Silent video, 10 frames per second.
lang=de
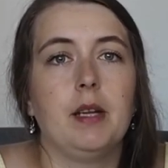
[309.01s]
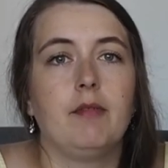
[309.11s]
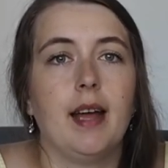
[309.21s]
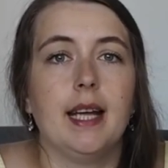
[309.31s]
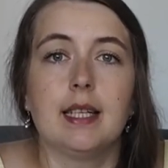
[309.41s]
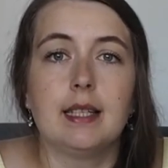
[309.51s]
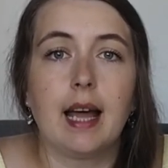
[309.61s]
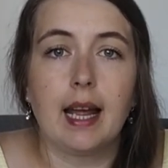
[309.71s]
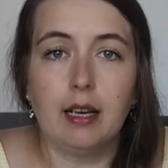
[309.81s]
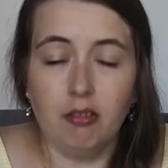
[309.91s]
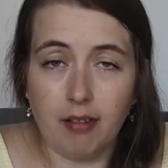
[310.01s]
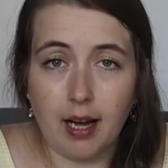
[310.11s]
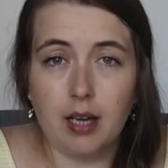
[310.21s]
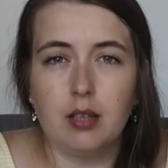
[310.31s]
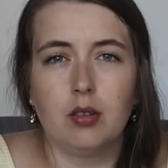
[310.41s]
mit welchen
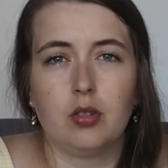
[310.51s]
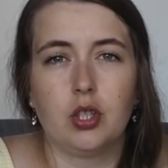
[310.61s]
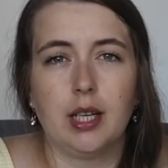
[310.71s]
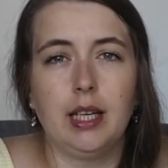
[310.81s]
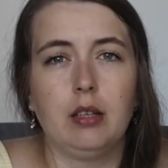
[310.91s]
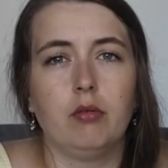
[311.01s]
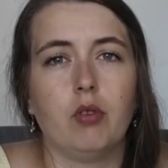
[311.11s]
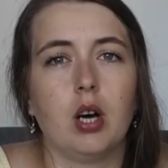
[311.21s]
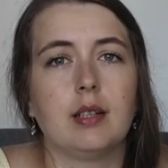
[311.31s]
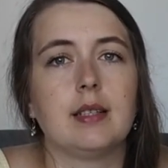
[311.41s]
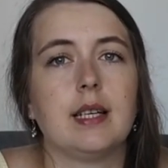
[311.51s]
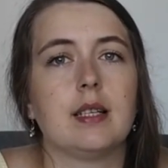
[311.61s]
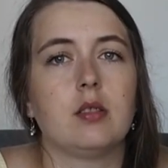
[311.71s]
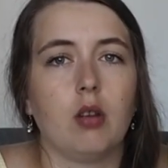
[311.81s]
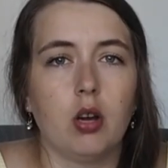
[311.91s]
einfachen und schlichten Worten
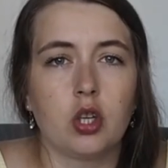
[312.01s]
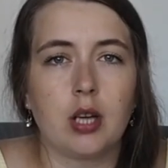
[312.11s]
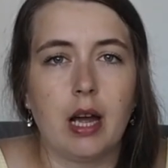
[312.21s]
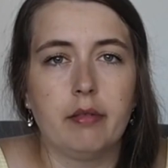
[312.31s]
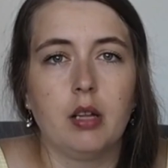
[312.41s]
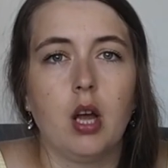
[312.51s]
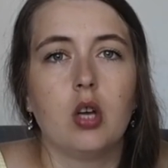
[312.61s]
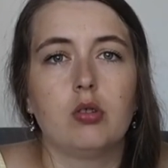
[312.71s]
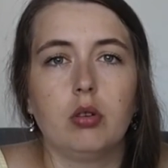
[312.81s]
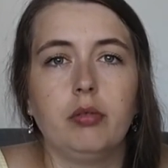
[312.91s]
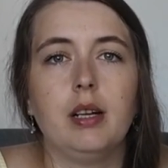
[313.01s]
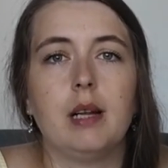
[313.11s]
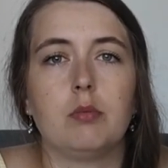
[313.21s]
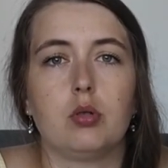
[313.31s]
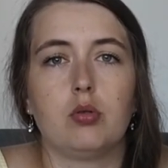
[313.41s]
sie es doch schafft, so
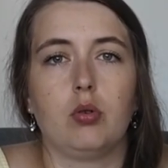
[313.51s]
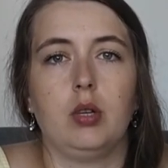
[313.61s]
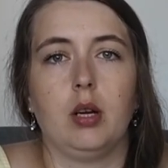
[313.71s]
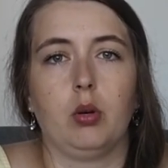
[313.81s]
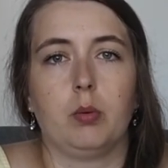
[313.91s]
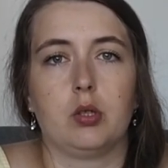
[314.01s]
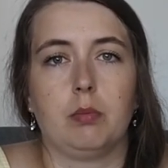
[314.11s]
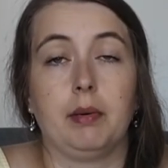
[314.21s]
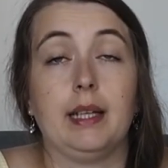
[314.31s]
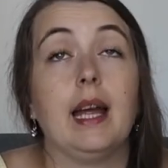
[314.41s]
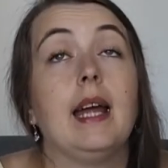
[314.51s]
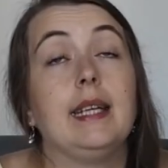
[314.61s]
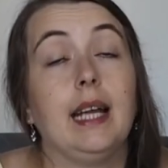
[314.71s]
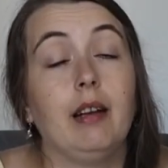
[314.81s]
viel Emotionen herüberzubringen.